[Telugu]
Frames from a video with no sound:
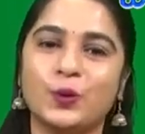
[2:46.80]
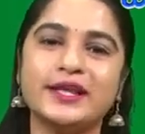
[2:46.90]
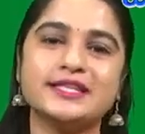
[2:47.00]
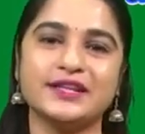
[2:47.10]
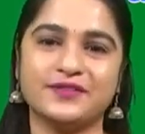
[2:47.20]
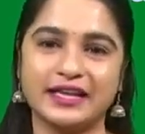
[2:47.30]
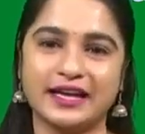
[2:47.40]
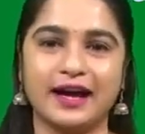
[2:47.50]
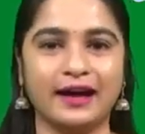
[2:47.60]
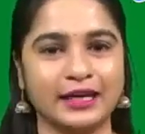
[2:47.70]
ఊహించిన
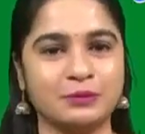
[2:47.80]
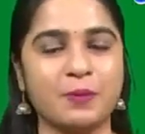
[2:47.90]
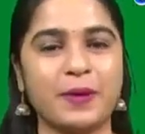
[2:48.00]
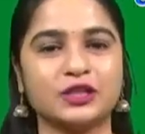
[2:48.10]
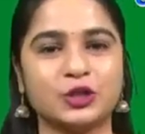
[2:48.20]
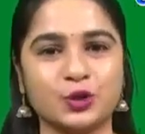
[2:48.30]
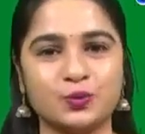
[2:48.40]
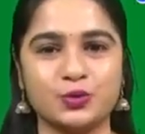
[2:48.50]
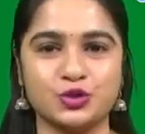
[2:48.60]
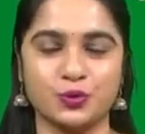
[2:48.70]
విధంగా
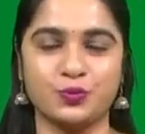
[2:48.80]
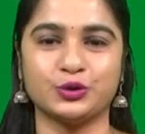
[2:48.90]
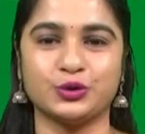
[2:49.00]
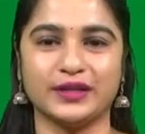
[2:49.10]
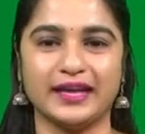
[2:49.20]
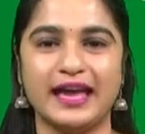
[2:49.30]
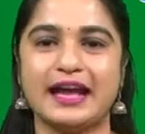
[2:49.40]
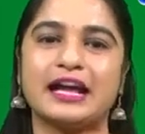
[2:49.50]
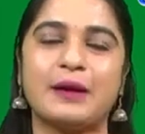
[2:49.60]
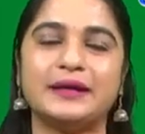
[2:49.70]
హిమపాతంతో మూసుకుపోతుంది
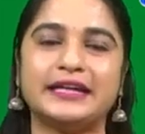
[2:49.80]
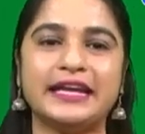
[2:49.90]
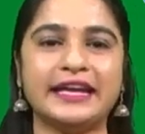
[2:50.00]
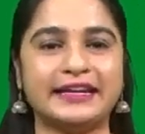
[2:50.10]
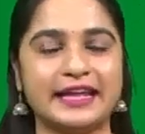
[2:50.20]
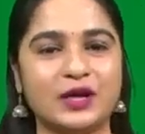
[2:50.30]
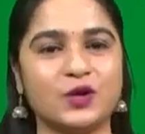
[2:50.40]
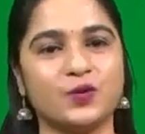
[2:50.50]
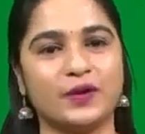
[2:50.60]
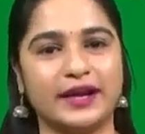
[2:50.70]
కాబట్టి ఈ
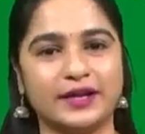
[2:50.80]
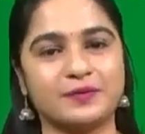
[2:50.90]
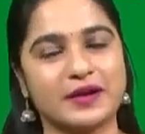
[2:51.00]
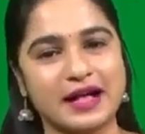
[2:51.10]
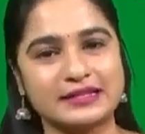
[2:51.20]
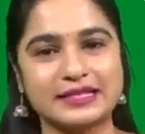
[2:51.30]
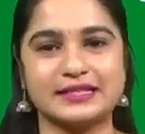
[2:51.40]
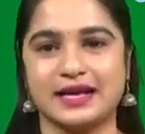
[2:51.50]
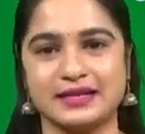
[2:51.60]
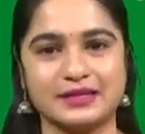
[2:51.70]
నెలలో వెళ్లడం
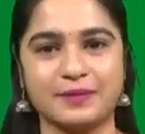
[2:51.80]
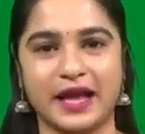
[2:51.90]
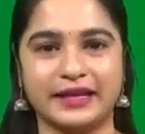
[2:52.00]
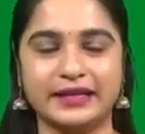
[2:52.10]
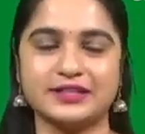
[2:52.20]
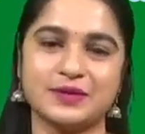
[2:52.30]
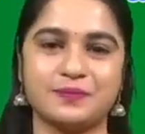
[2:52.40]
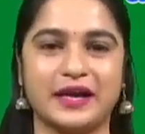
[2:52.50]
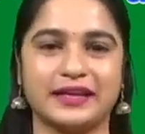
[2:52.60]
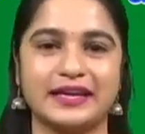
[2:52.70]
కాస్త సాహసమే అని
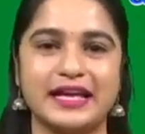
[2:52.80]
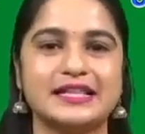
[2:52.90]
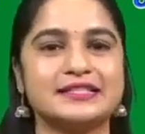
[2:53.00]
చెప్పాలి